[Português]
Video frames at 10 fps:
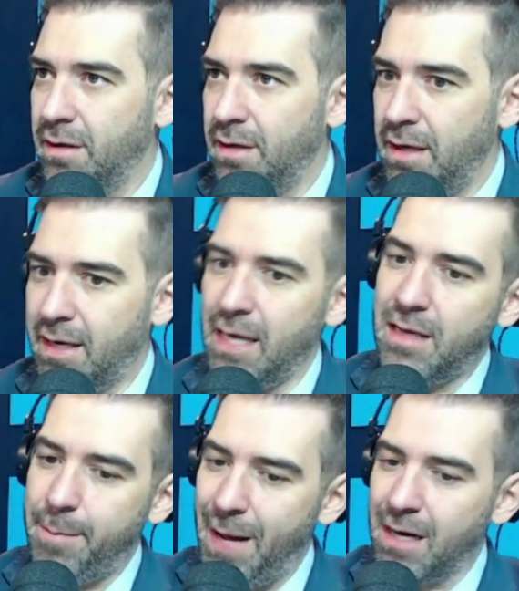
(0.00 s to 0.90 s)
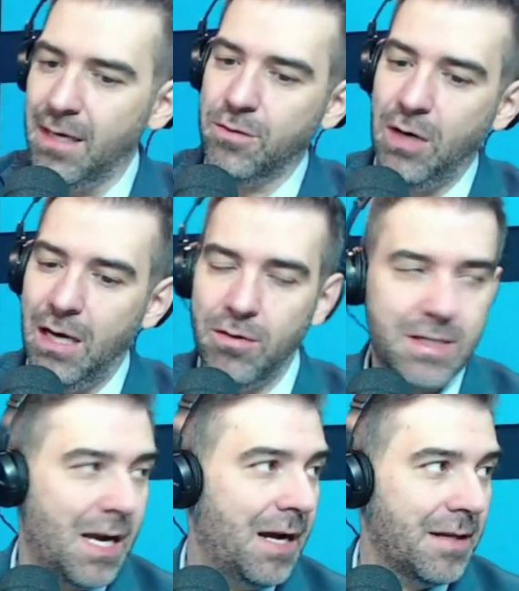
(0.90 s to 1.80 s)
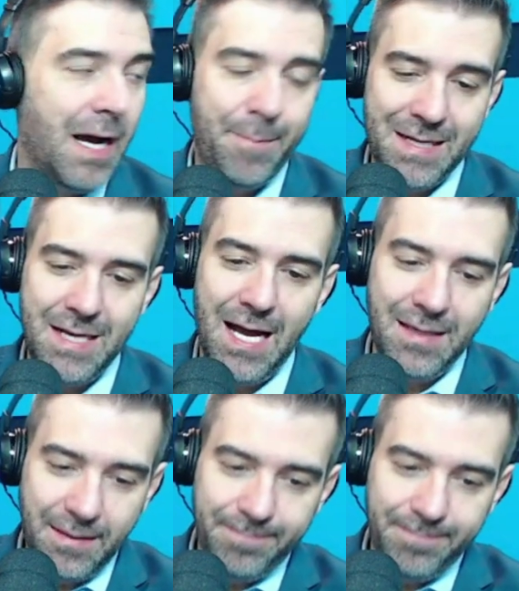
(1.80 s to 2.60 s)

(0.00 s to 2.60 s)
E quem está pagando lá o salário da rapaziada